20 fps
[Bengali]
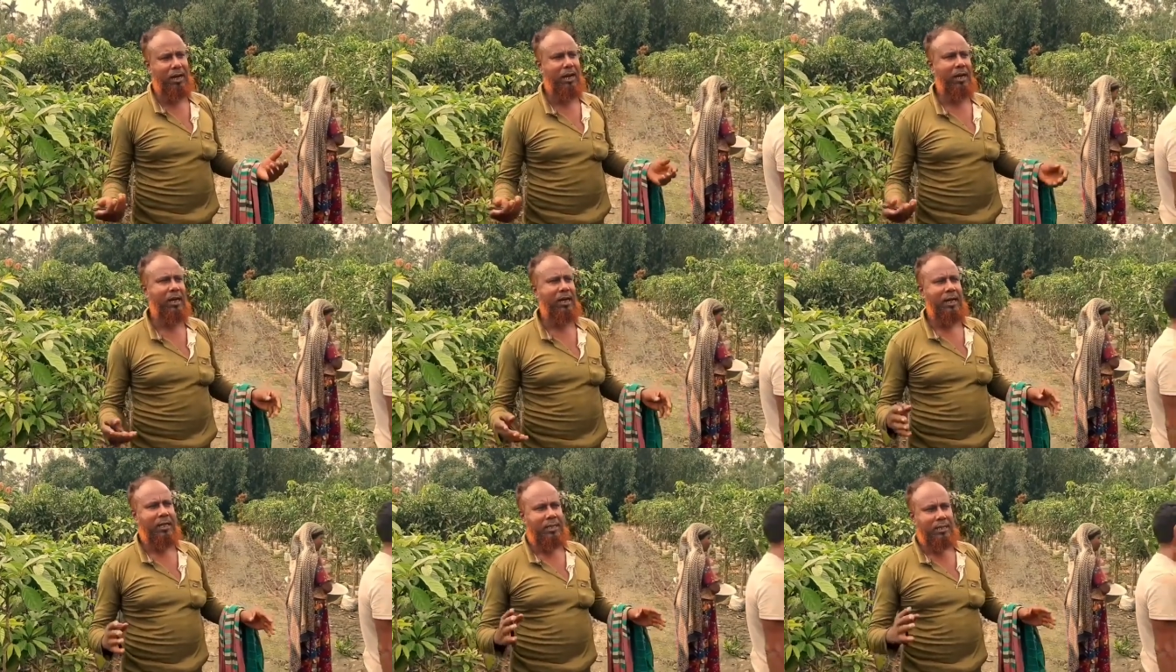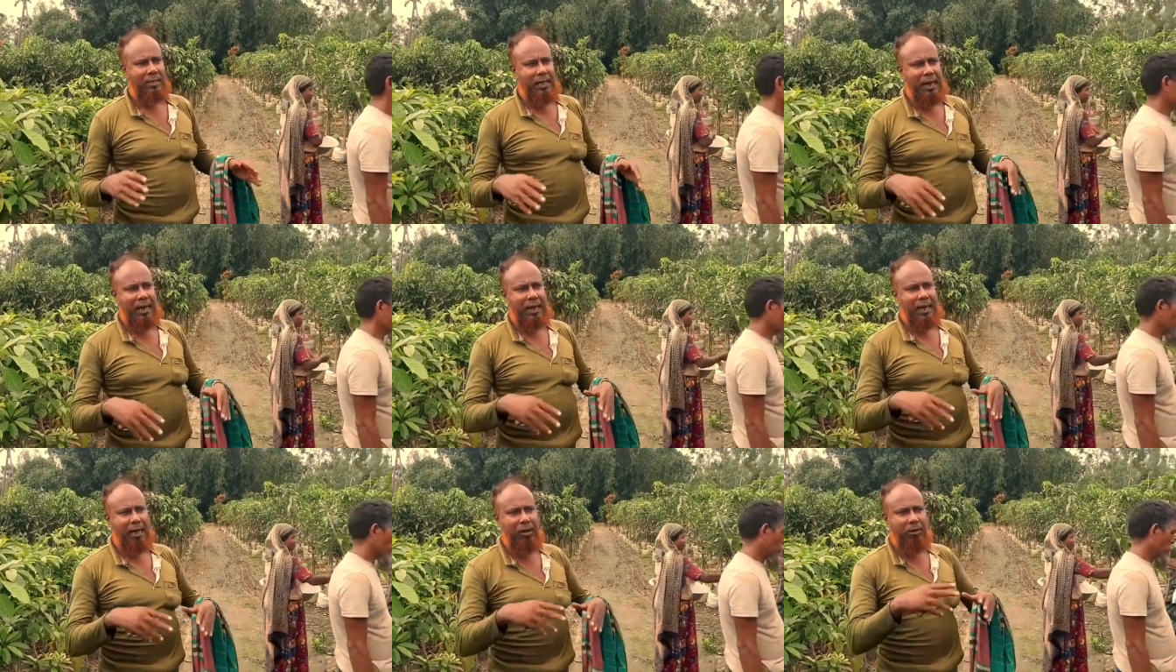অবশ্যই
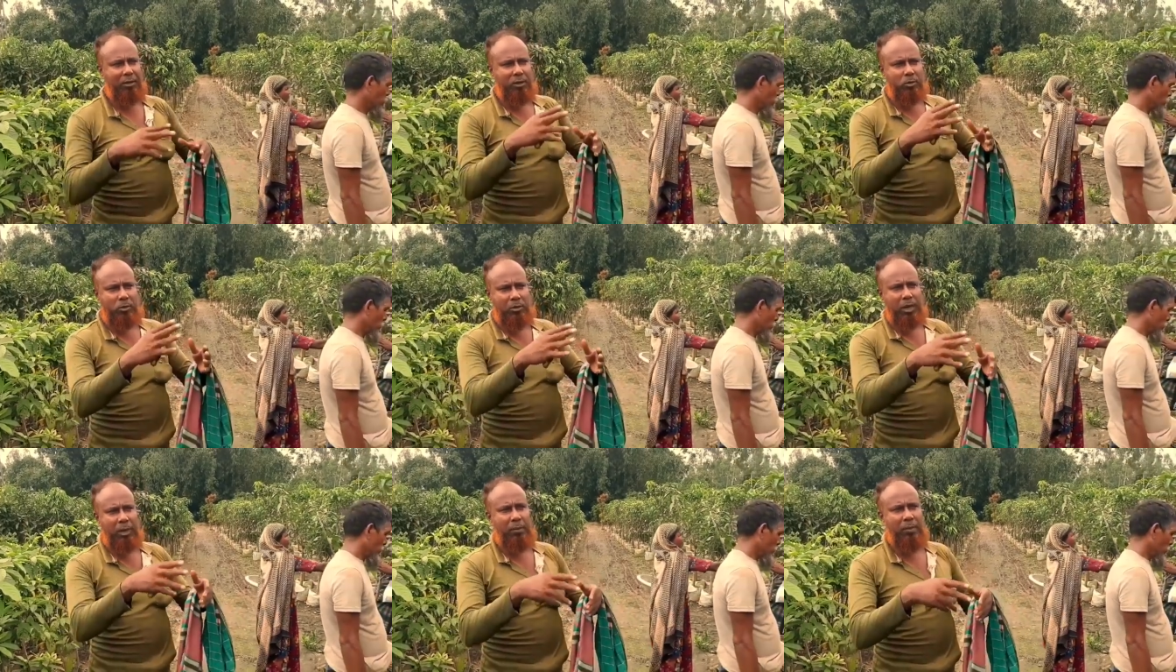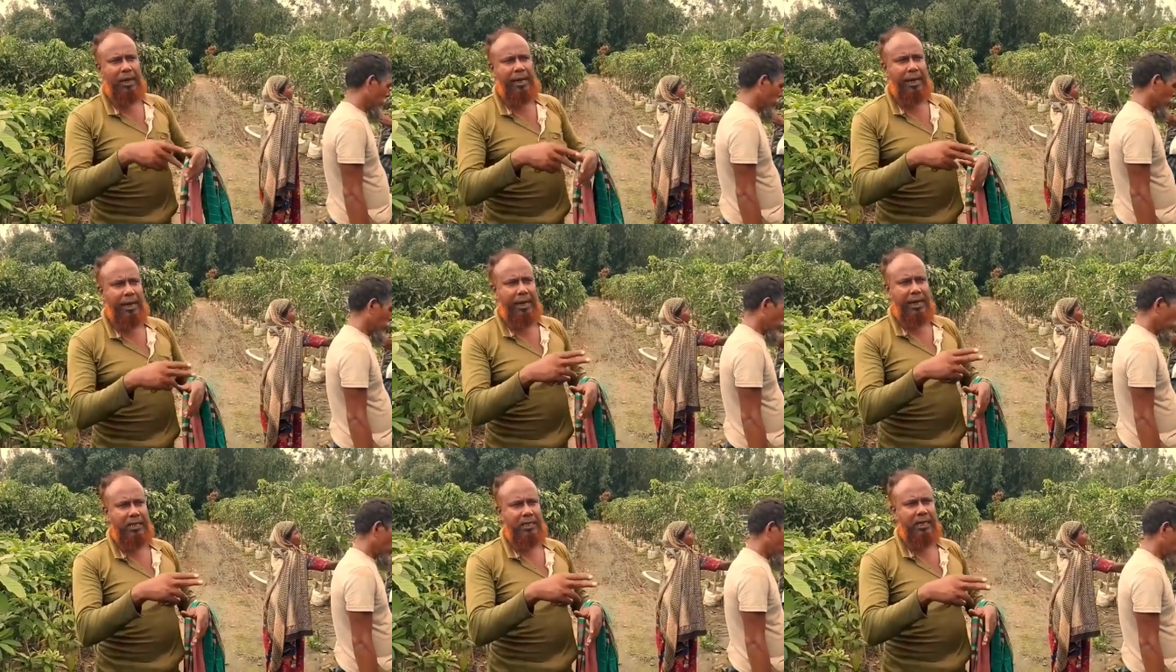তার কারণে যদি আমরা
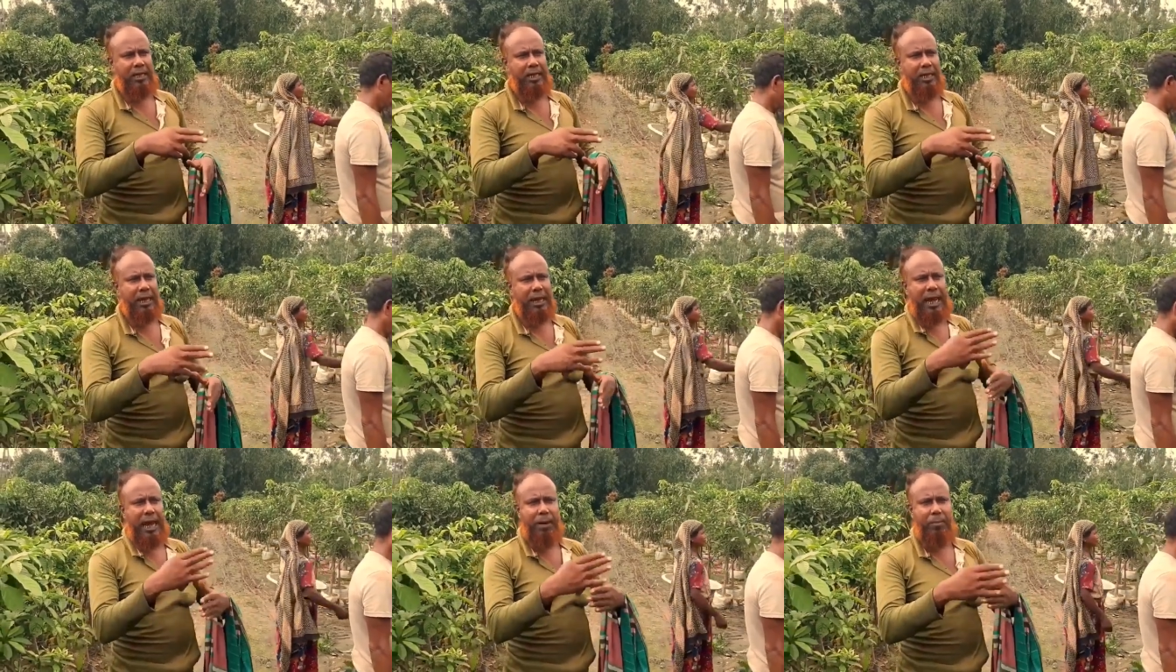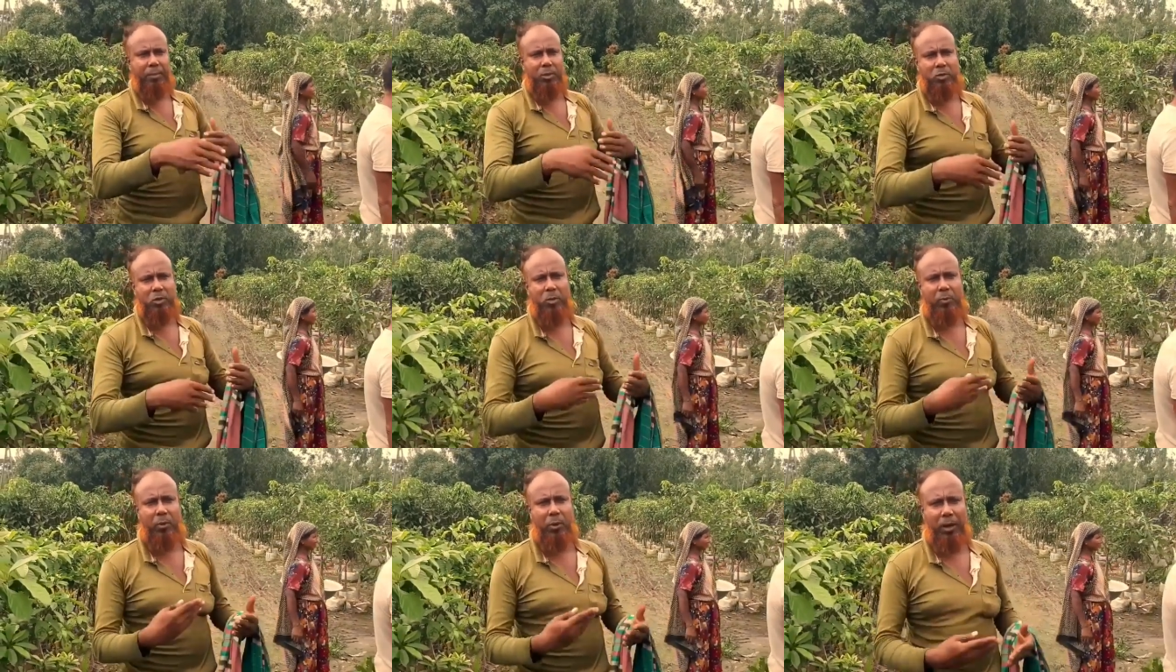এই গাছটা থেকে এক
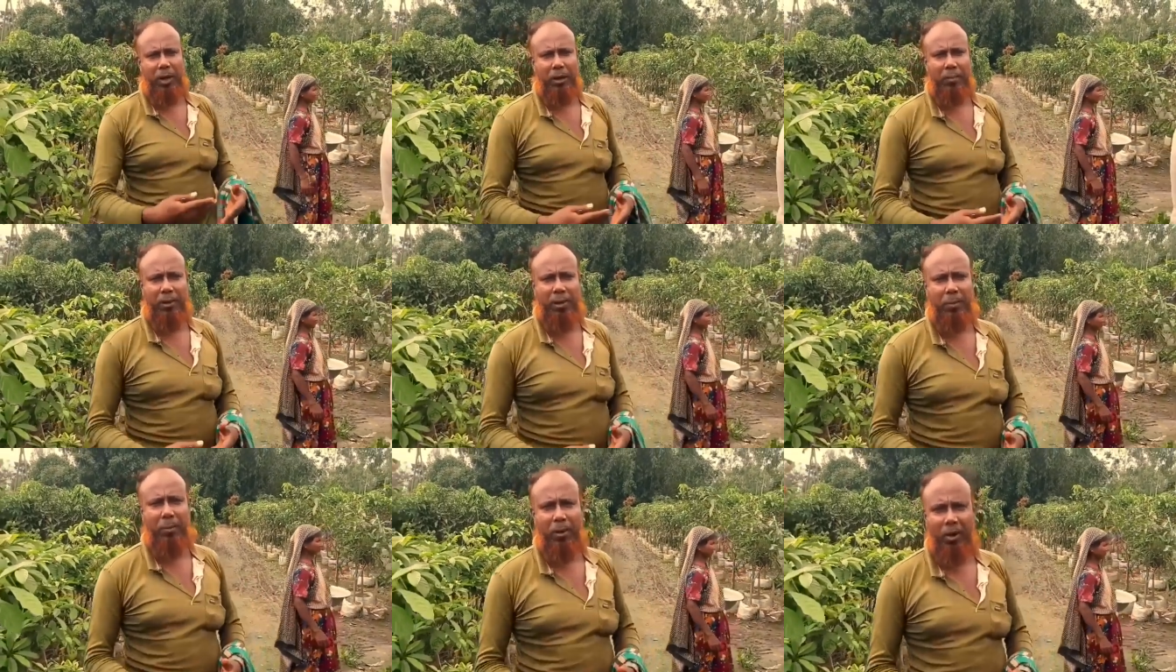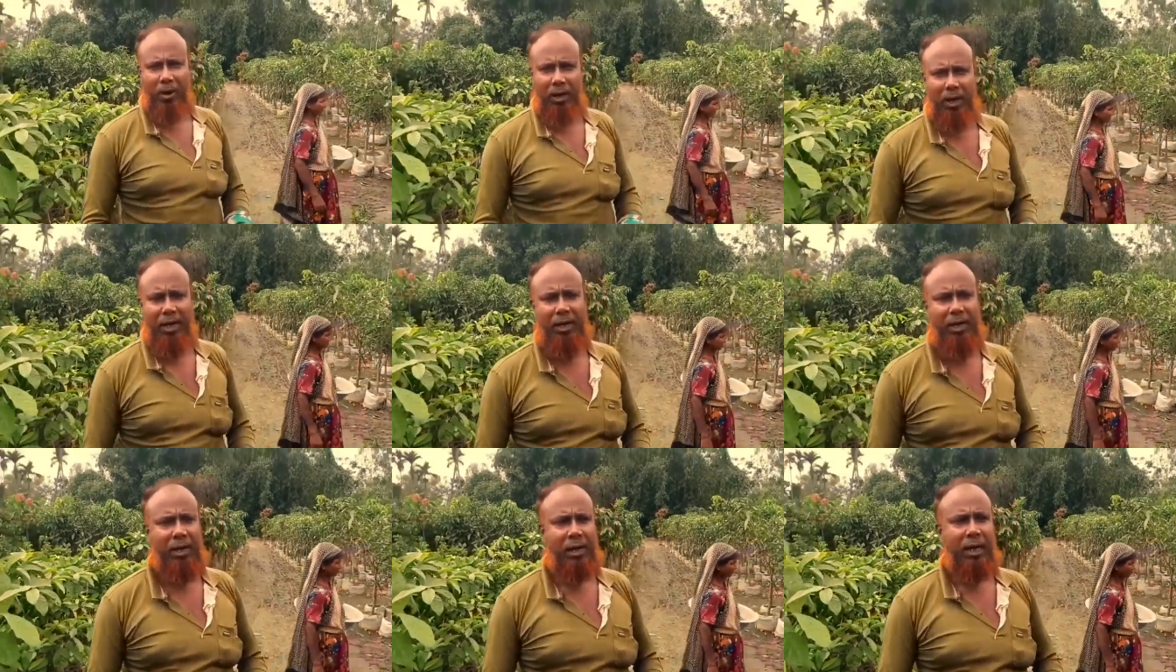বছর পরে আমরা ফল
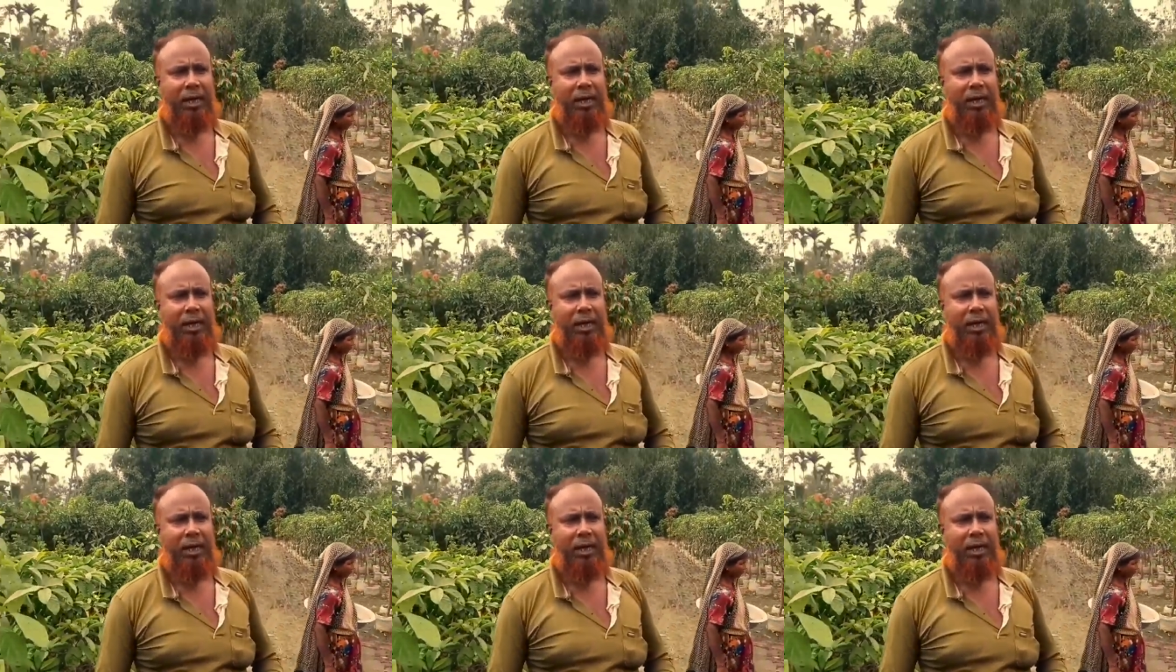নিই